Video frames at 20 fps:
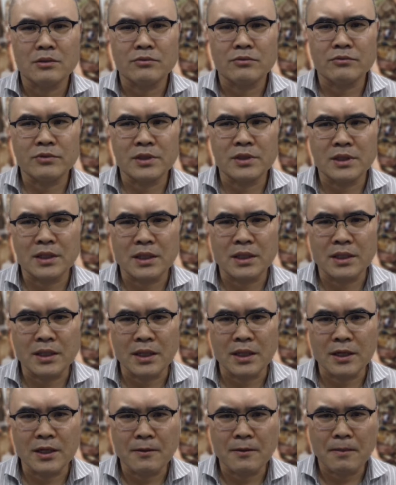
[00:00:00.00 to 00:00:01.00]

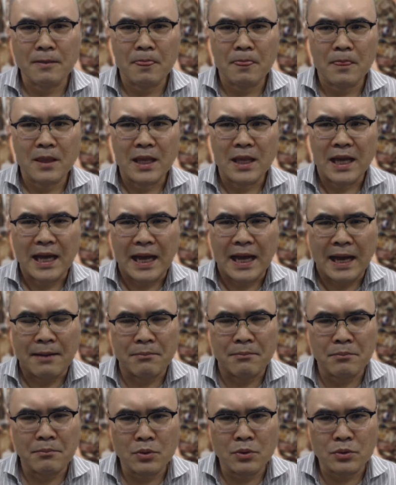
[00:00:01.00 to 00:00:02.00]
우리나라의
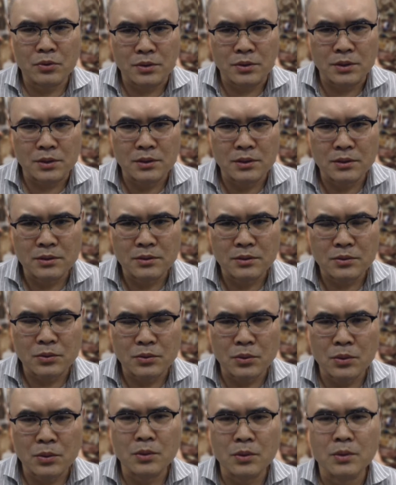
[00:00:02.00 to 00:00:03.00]
안보를
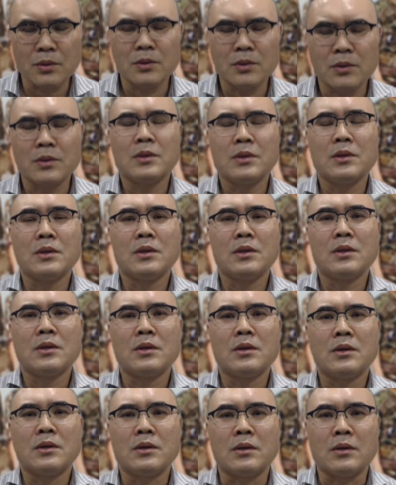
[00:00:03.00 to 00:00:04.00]
또
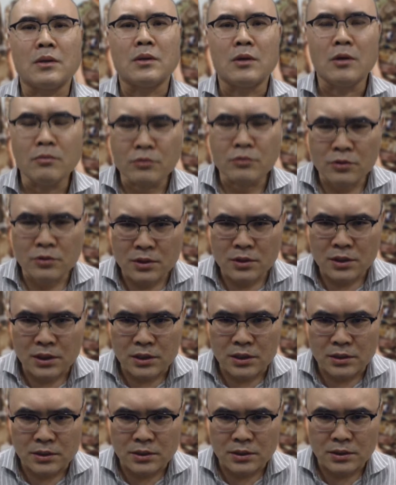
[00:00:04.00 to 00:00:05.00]
어,
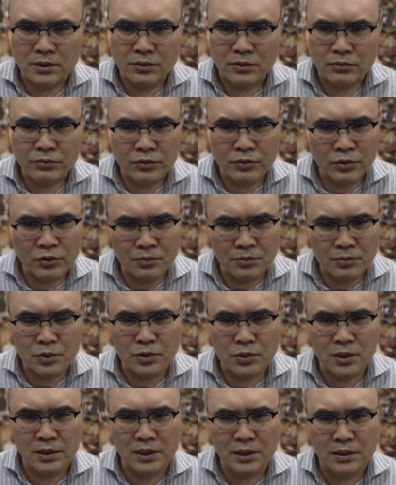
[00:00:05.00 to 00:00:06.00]
허물어뜨리는 위험
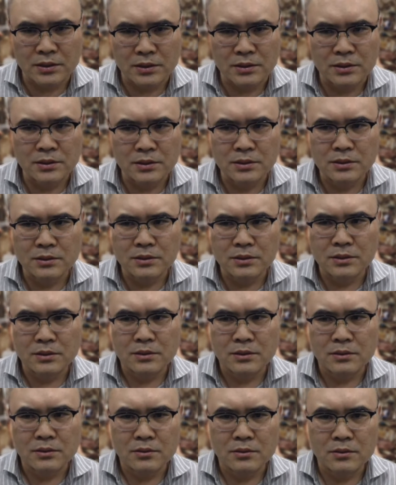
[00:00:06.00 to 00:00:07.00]
요소가 되는
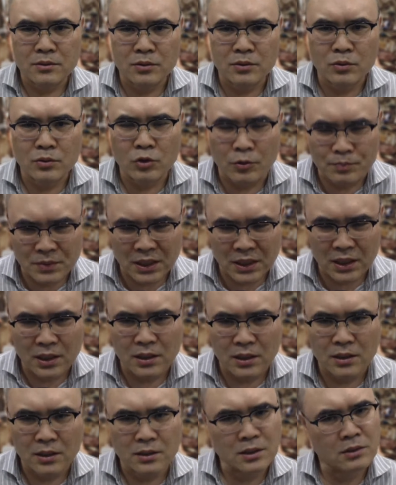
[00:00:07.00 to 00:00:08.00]
것도
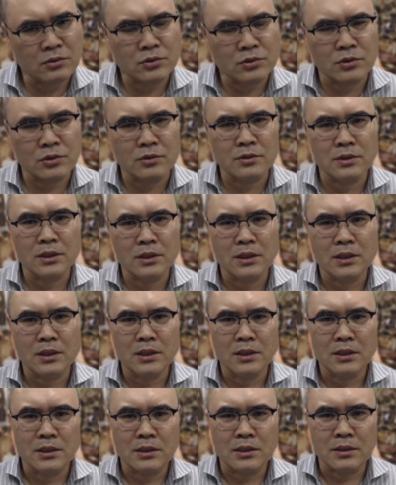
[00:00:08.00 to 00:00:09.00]
없다라고 저는
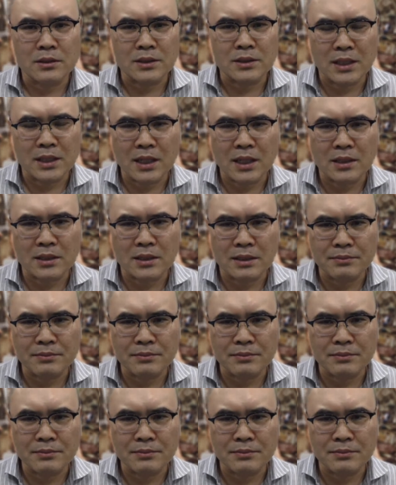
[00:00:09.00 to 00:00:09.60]
어, 생각을